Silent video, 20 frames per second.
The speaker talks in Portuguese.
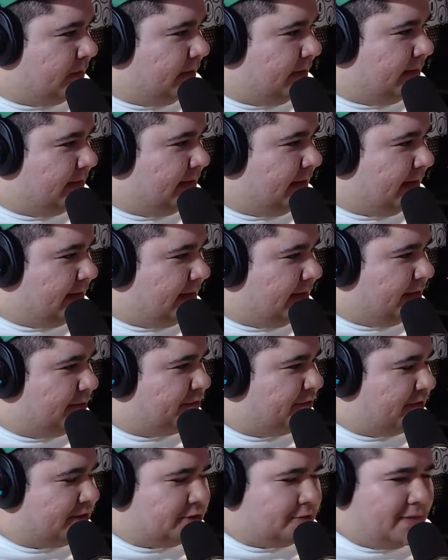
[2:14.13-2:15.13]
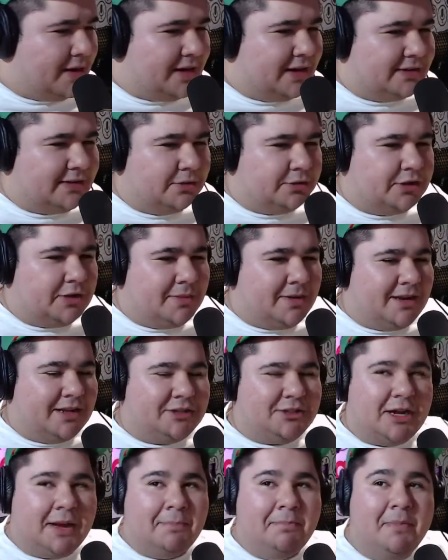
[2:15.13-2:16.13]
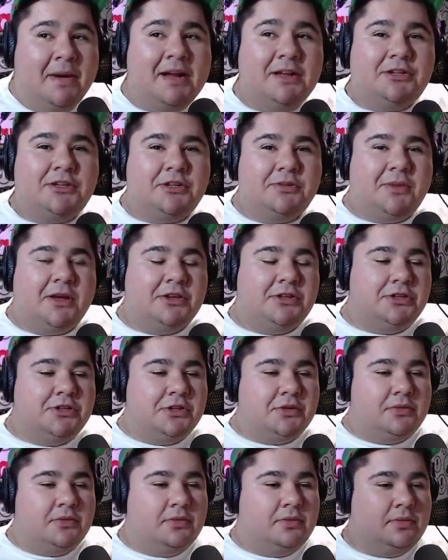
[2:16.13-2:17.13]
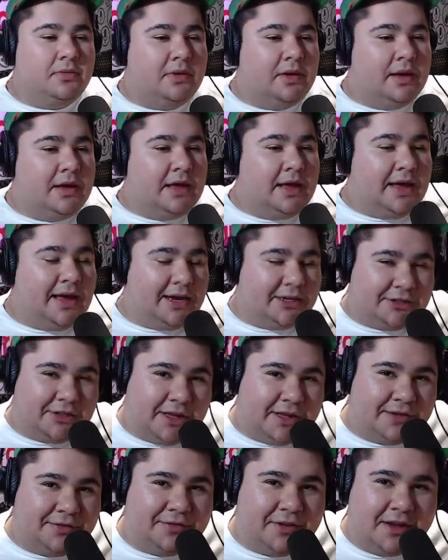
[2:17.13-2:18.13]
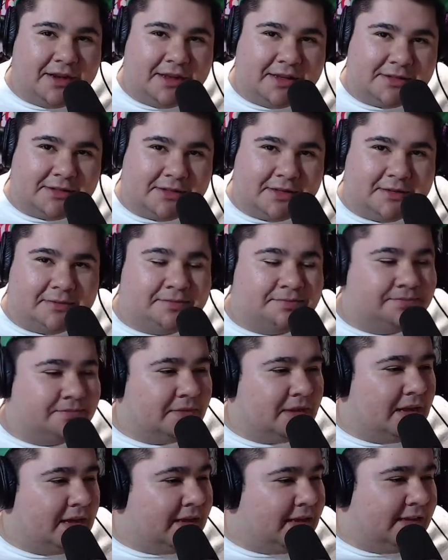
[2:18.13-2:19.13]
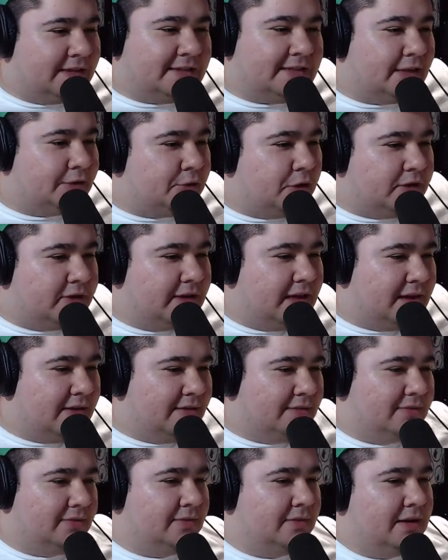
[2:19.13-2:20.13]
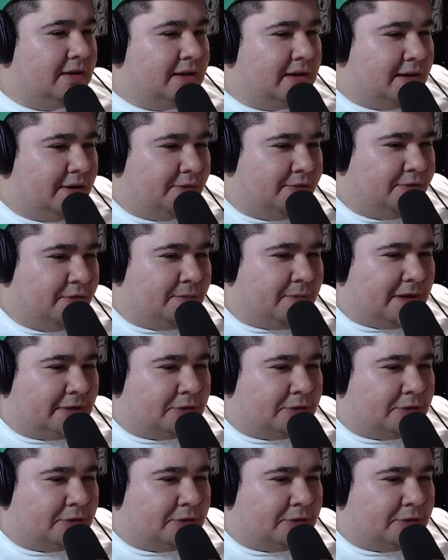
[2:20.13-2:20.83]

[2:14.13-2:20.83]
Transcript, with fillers: E aí ele fez numa canção chamada Diamante de Mendigo esta referência. Que ser doidão, Fui para